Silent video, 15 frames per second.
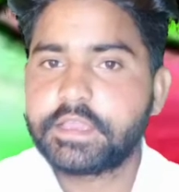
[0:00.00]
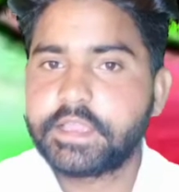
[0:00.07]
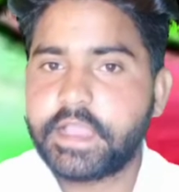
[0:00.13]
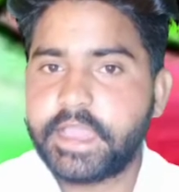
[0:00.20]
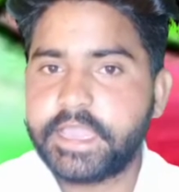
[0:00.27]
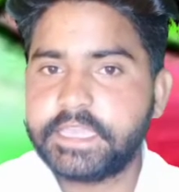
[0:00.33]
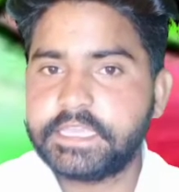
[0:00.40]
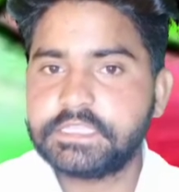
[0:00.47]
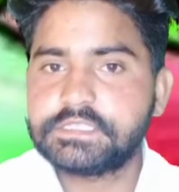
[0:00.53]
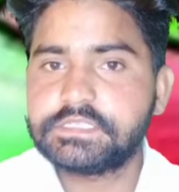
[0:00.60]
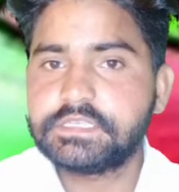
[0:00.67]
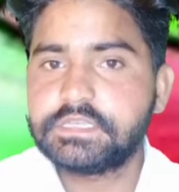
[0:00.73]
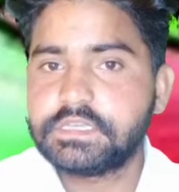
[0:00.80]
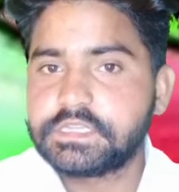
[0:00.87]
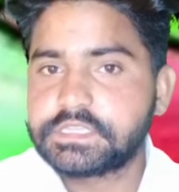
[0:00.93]
गाइज
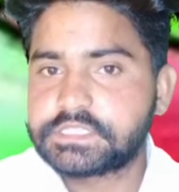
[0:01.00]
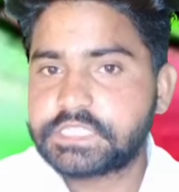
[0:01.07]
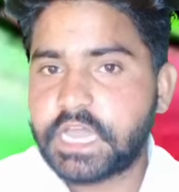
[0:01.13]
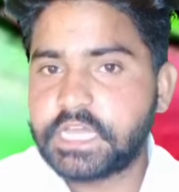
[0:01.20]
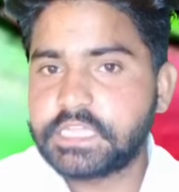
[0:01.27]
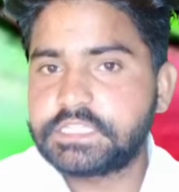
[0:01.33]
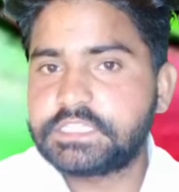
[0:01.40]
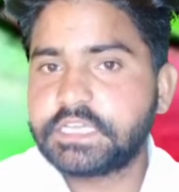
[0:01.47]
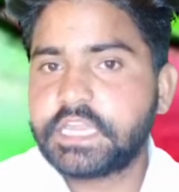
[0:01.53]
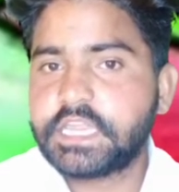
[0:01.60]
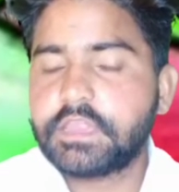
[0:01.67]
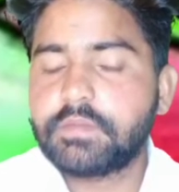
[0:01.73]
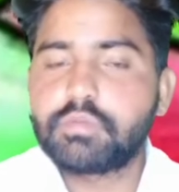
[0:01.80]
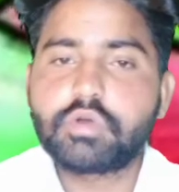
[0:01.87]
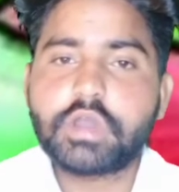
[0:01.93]
शांत जगह
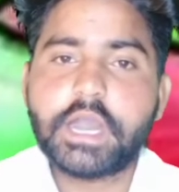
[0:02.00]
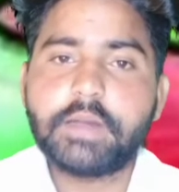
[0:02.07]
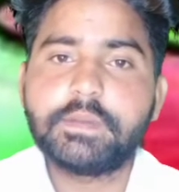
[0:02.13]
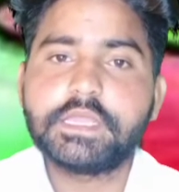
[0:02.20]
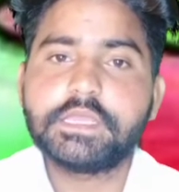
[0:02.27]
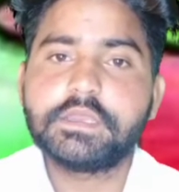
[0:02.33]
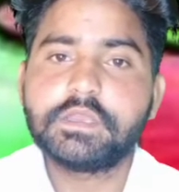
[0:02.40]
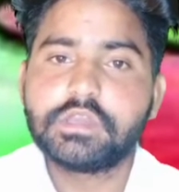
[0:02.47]
के मुकाबले